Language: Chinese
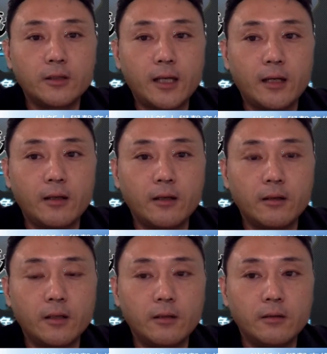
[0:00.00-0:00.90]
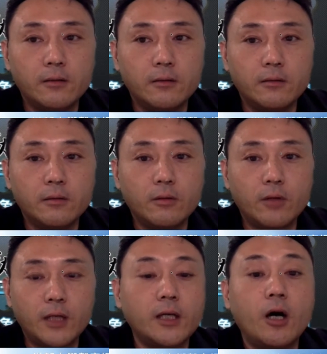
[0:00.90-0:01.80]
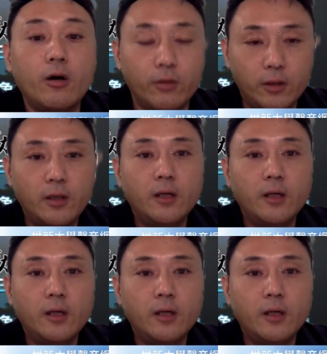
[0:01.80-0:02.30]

在呃课后，